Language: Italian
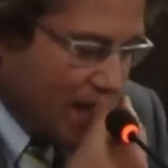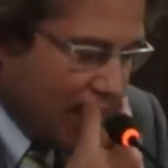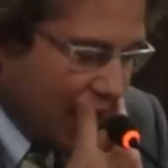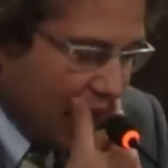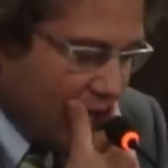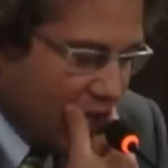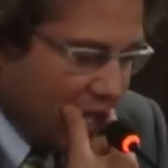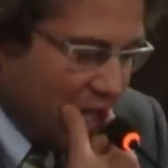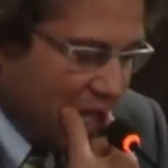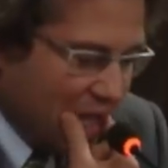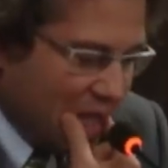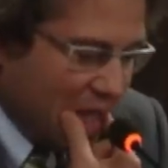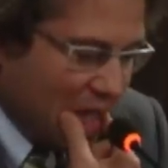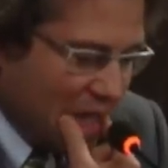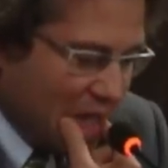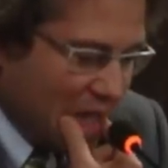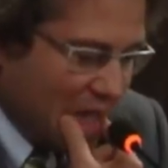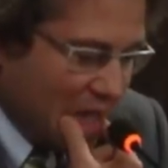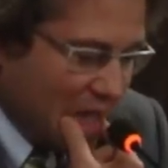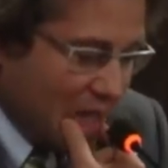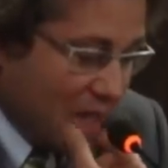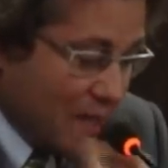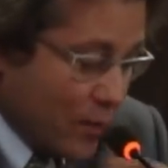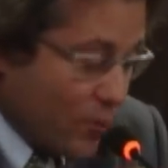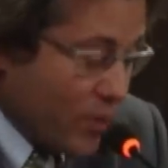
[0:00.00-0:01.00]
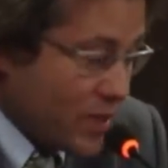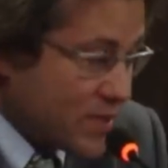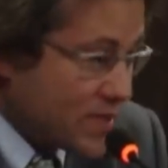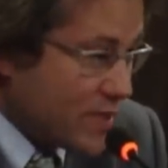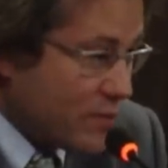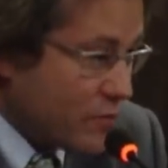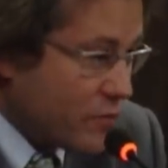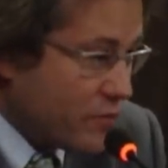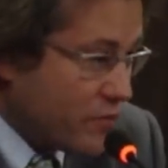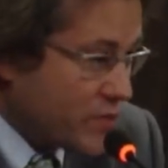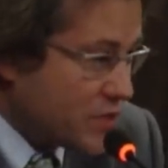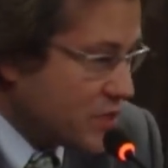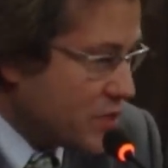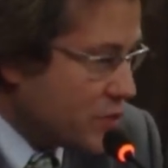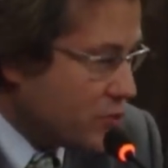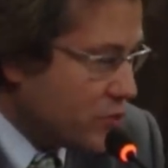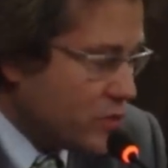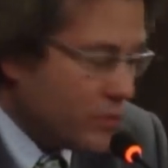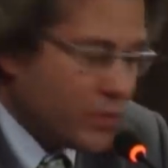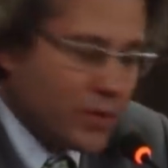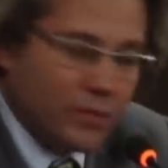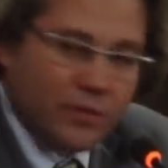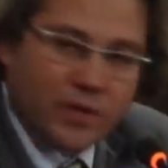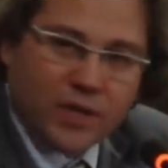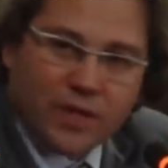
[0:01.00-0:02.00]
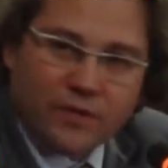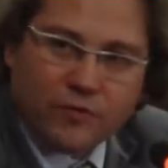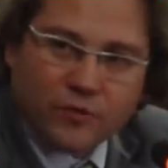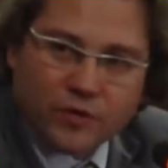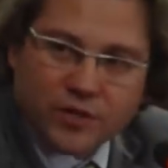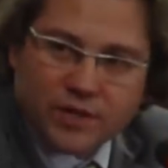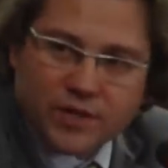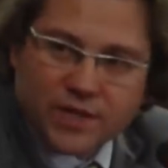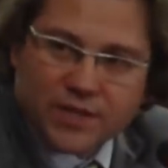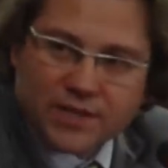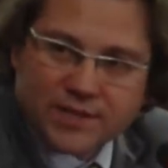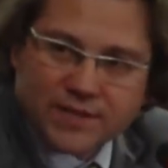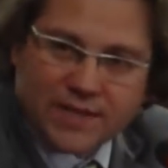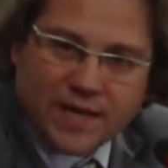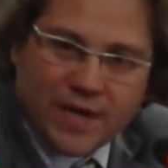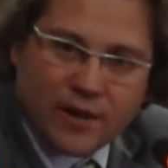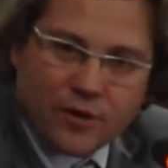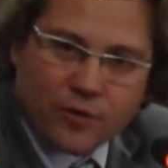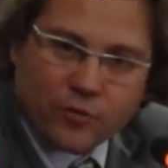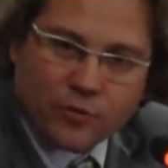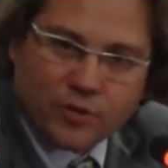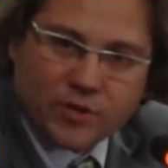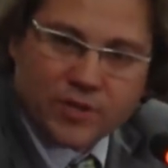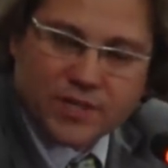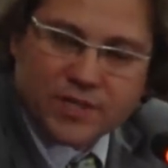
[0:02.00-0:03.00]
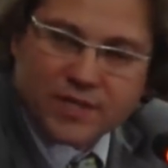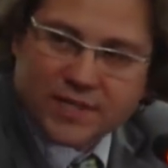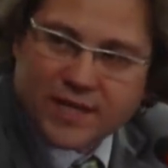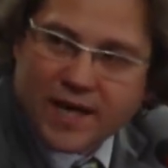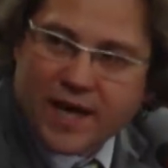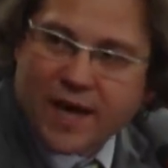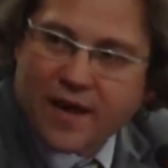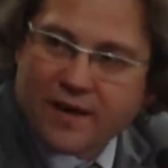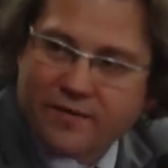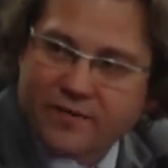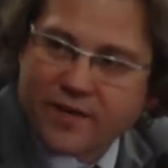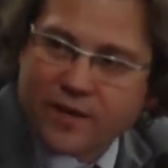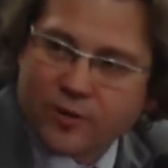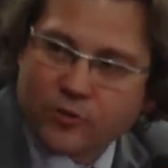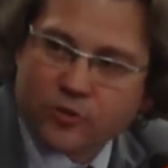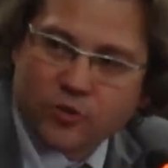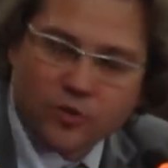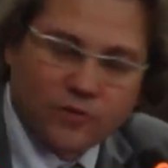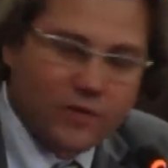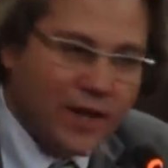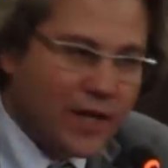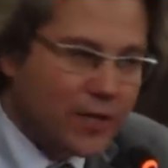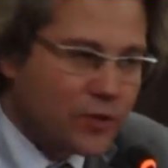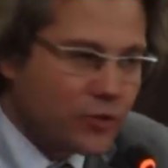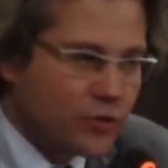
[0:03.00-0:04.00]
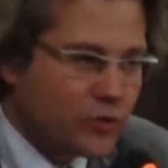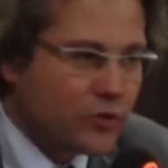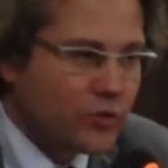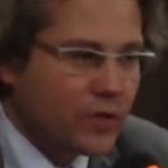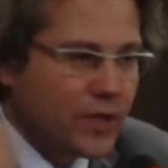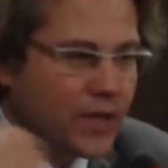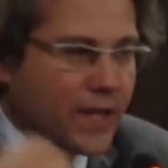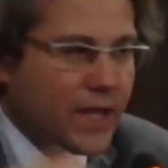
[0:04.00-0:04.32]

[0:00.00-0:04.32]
attuato nella cintura dei Colli Ugani nel periodo medievale.